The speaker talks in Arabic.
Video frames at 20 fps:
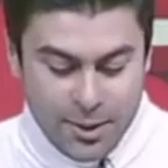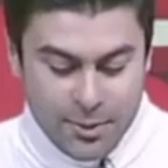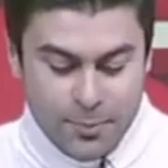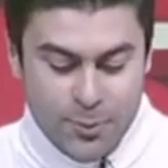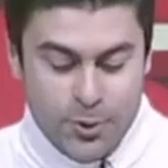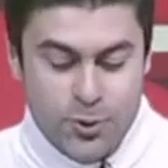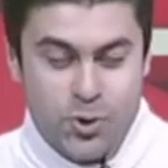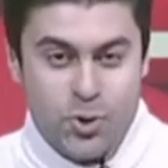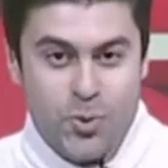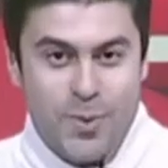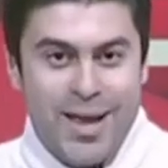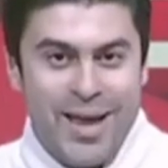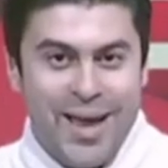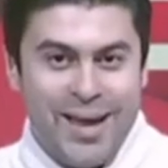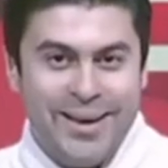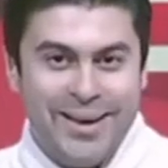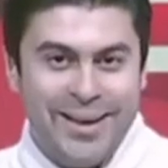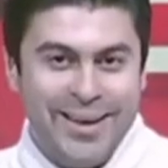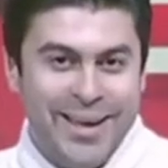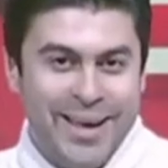بصوا بقى
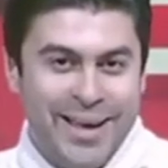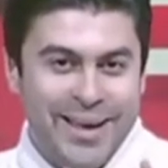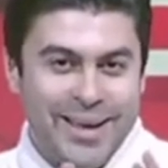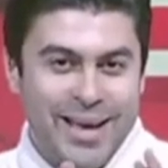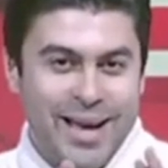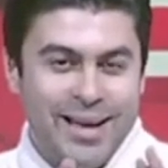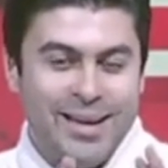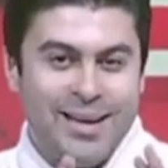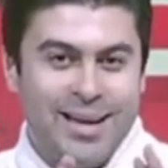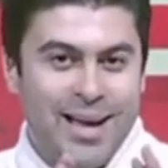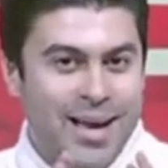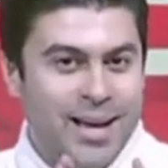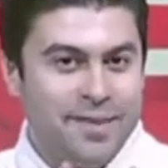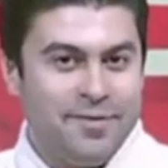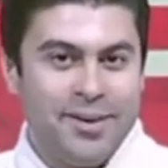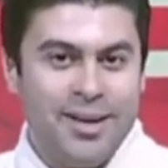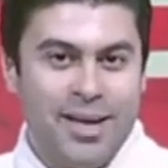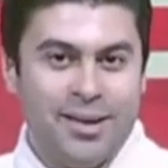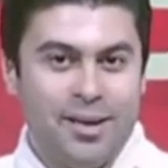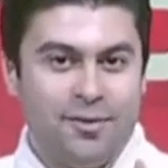احنا ايه يعني انا
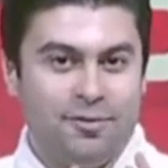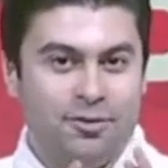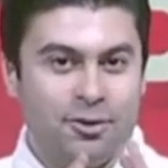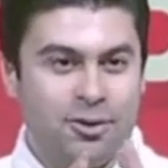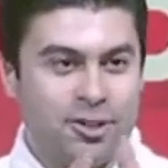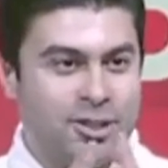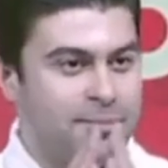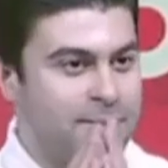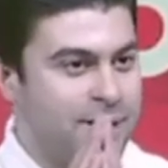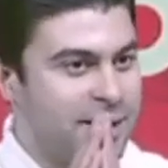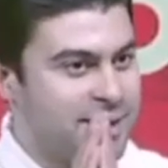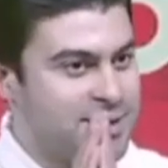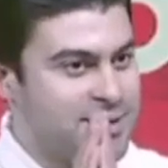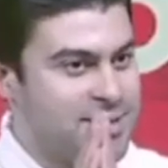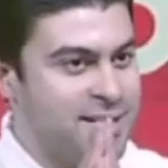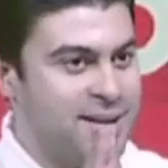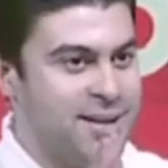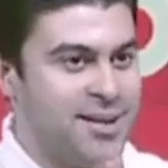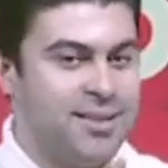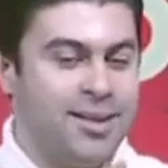عارف ان احنا الفتره دي
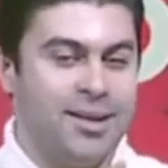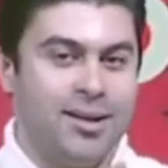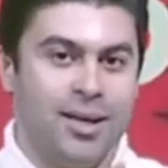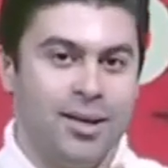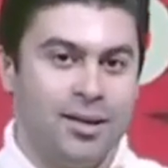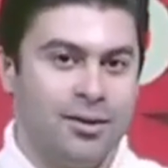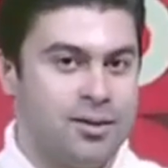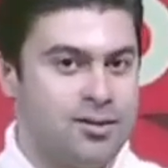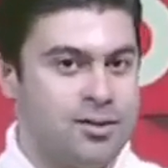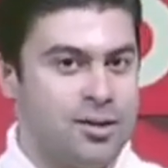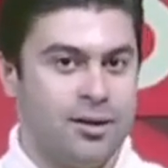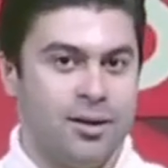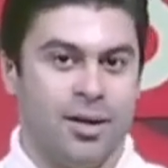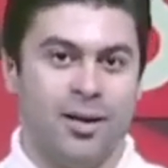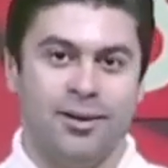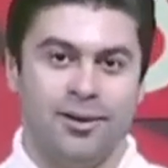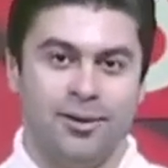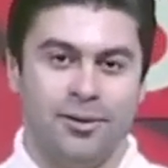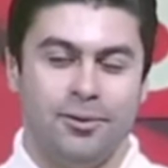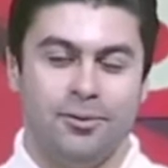مركزين جدا على
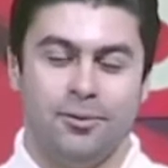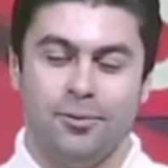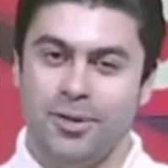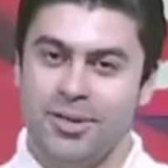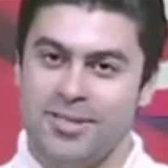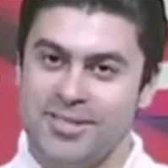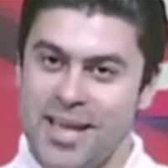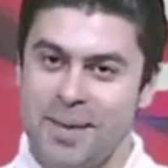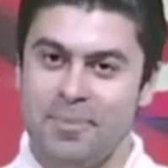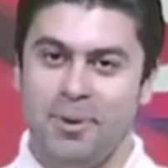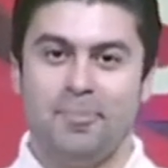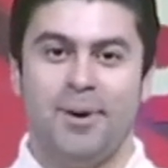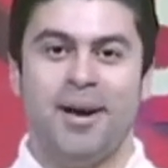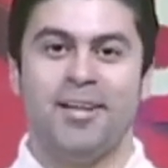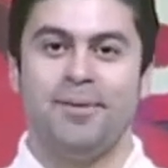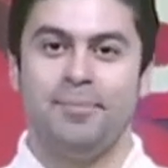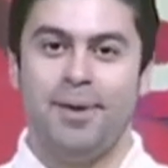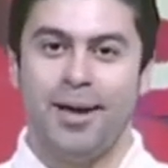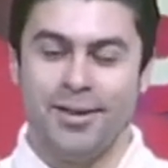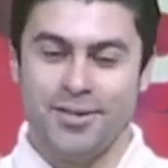النصايح ونستحمل
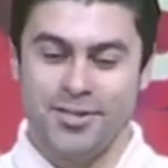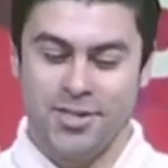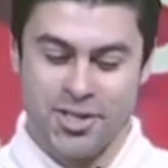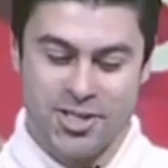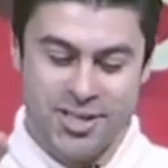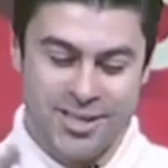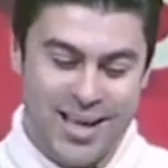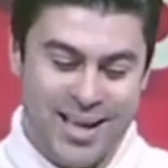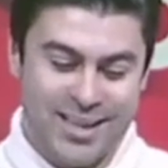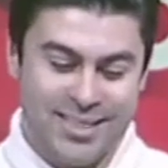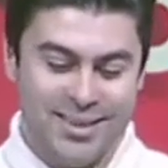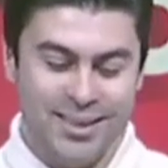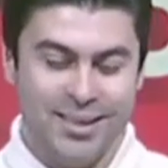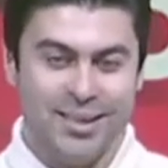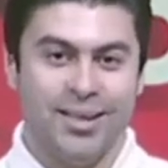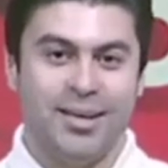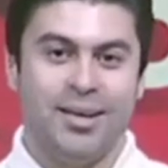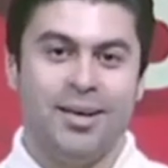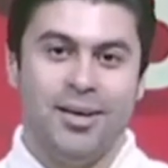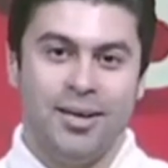بعض معلش عشان نعدي
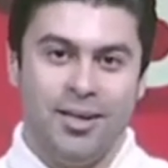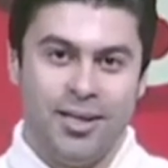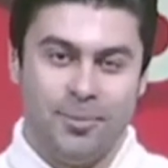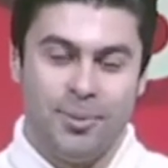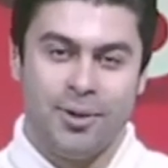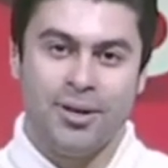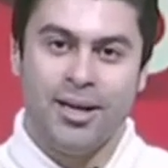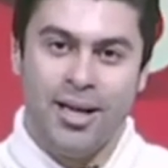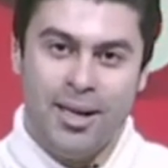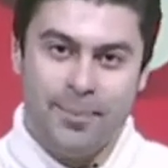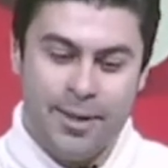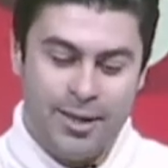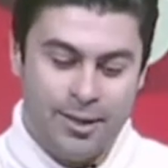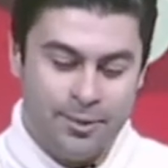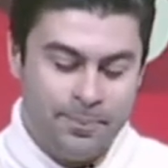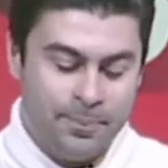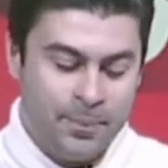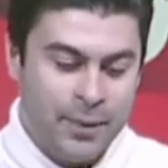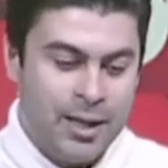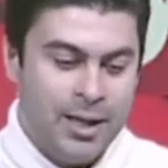لبر الامان